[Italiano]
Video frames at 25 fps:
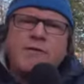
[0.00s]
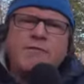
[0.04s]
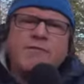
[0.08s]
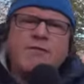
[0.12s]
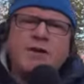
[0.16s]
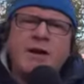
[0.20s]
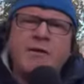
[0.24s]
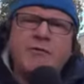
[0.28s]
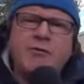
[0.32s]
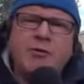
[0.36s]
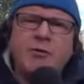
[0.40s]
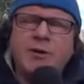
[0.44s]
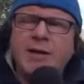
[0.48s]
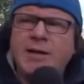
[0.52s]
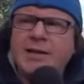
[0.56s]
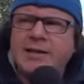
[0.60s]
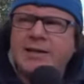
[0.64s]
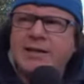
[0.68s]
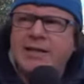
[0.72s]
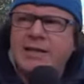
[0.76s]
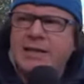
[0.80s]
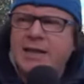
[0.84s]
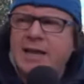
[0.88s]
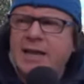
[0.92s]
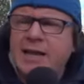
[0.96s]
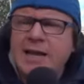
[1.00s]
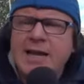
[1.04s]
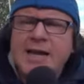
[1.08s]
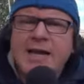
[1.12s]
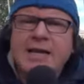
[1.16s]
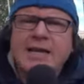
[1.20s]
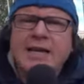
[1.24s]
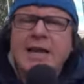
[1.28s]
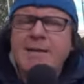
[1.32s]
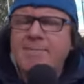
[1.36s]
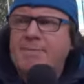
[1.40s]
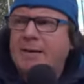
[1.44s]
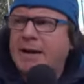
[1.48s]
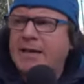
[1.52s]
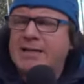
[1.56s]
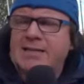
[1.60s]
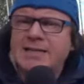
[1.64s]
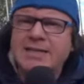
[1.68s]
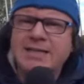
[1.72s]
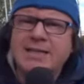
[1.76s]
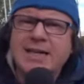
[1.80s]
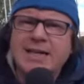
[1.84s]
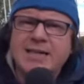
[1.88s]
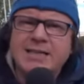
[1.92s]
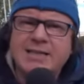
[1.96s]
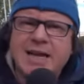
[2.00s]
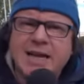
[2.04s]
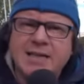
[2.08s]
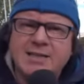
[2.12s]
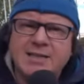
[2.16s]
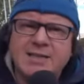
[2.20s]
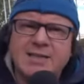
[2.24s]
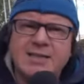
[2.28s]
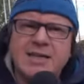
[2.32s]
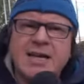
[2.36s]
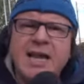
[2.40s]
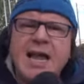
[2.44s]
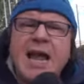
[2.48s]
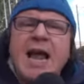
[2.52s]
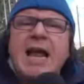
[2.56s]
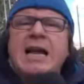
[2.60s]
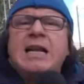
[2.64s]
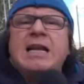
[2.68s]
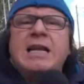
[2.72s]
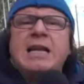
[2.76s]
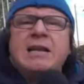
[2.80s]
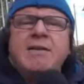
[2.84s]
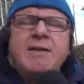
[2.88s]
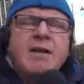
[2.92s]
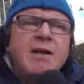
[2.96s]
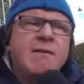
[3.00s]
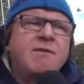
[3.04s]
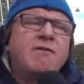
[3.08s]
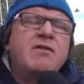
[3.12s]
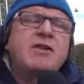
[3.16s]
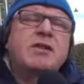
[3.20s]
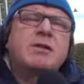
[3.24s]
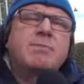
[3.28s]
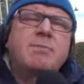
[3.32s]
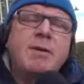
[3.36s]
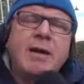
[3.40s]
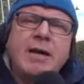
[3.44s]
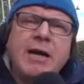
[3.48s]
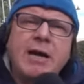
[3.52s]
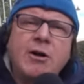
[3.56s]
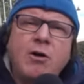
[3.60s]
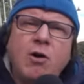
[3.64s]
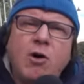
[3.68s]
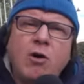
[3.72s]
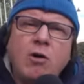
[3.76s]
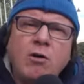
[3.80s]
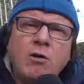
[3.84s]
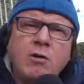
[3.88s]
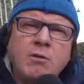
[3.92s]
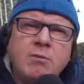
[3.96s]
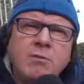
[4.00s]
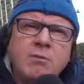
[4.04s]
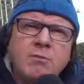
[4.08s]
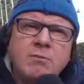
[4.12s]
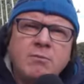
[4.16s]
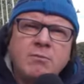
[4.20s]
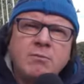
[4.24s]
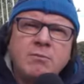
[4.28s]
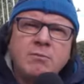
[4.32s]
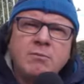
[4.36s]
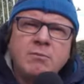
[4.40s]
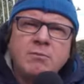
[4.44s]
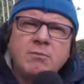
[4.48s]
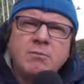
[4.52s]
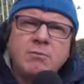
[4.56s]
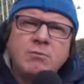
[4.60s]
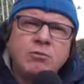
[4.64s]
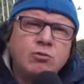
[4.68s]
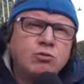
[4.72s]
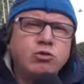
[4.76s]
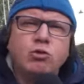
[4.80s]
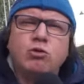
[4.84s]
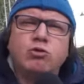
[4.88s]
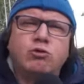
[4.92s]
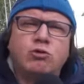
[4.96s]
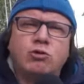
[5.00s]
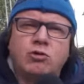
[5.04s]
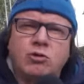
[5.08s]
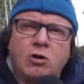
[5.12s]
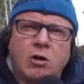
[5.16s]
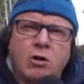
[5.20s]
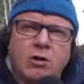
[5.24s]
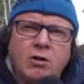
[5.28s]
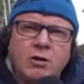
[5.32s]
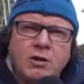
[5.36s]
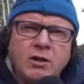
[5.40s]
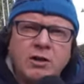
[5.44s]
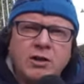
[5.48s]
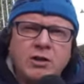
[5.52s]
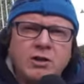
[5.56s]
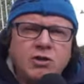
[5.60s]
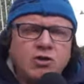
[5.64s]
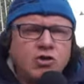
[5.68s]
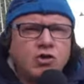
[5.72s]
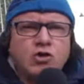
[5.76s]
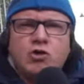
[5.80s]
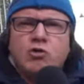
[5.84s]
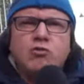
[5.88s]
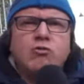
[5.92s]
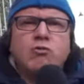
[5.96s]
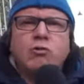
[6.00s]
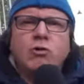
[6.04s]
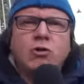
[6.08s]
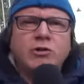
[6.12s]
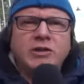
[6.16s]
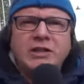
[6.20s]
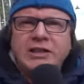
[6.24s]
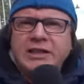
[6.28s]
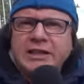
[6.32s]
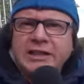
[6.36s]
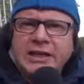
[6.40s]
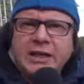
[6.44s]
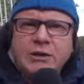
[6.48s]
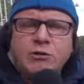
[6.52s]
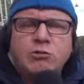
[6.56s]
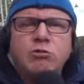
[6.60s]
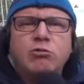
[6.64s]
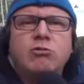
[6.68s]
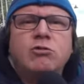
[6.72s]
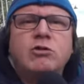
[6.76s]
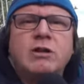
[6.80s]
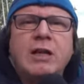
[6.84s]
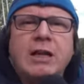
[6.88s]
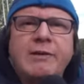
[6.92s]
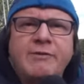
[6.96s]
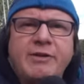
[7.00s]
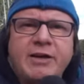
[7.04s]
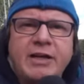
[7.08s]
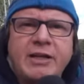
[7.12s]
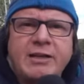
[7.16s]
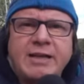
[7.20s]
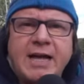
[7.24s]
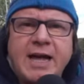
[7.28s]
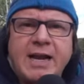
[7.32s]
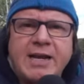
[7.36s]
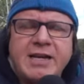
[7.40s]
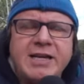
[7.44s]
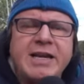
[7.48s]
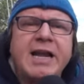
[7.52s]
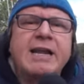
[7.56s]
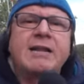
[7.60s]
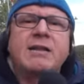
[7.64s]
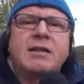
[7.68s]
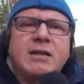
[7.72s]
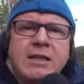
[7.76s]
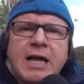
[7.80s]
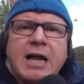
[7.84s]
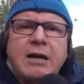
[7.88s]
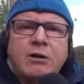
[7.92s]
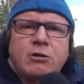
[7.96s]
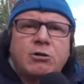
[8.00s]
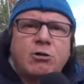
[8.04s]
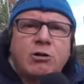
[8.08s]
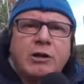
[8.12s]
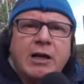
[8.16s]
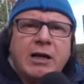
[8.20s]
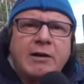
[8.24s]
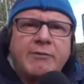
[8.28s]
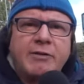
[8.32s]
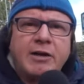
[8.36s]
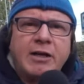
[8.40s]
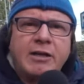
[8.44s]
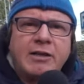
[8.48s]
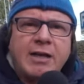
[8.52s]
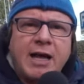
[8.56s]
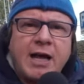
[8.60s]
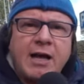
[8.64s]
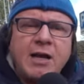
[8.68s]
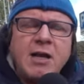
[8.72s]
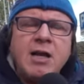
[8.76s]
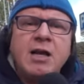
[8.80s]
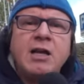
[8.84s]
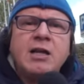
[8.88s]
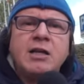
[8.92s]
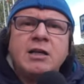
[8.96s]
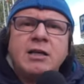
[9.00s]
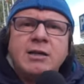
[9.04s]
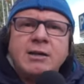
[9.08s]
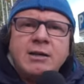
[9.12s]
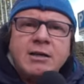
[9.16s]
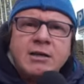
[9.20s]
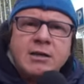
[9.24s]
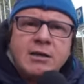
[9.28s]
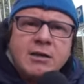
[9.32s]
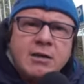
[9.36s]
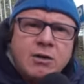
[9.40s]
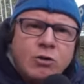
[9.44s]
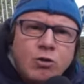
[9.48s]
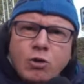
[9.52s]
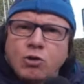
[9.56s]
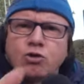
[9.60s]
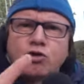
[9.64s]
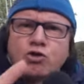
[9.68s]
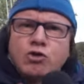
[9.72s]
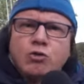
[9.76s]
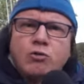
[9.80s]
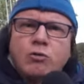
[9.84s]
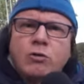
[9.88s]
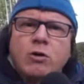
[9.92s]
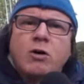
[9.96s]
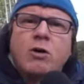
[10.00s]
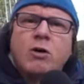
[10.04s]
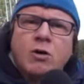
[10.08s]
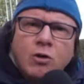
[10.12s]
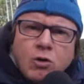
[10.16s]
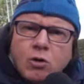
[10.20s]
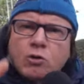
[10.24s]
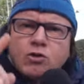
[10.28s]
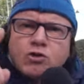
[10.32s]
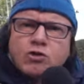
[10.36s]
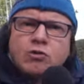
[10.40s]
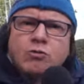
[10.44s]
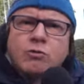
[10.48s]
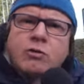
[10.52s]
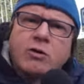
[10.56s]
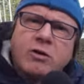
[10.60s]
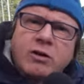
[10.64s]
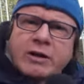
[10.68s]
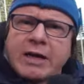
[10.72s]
in via Fiorentina, nei pressi dei Sassi, e lì vi spiegherò tutto. Giuro di dire tutta la verità, nient'altro che la verità. Lo giuro, lo giuro,